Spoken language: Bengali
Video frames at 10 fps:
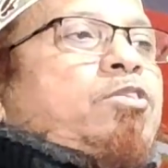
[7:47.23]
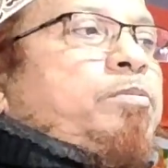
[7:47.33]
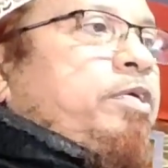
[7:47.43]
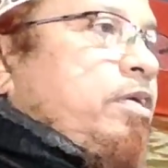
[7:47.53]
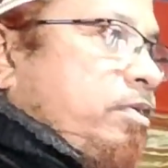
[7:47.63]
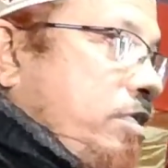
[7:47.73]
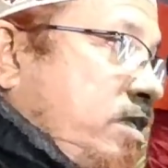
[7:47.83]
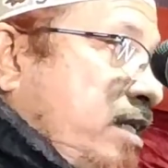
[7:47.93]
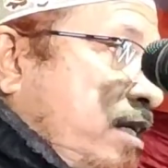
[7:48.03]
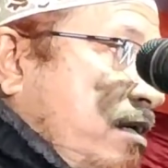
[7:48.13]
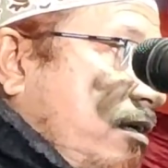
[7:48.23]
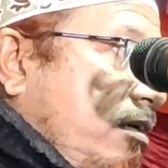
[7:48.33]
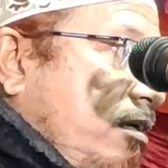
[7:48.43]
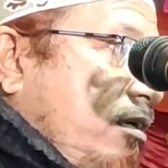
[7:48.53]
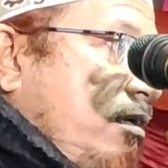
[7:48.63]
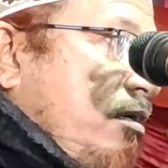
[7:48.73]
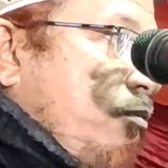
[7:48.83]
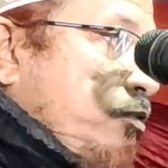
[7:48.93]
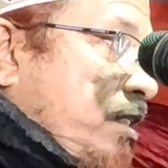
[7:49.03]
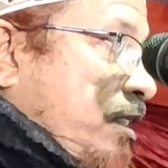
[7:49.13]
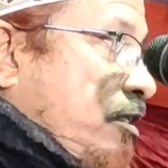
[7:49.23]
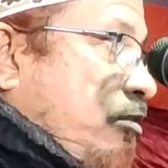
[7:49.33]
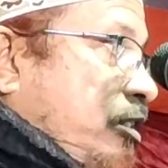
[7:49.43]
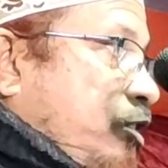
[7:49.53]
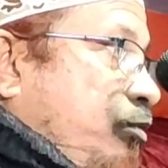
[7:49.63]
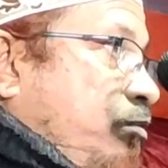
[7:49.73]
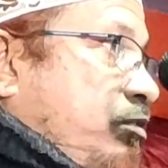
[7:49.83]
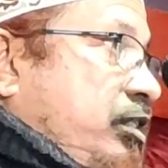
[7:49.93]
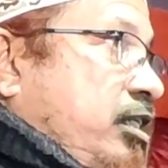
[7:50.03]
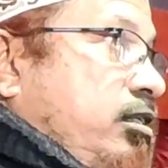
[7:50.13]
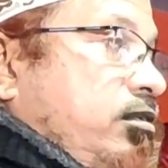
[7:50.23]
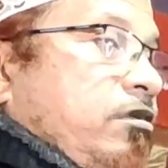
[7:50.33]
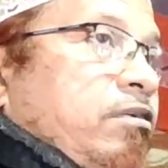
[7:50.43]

বেয়াদবি ঠিক না উস্তাদের কথা শুনোস নাই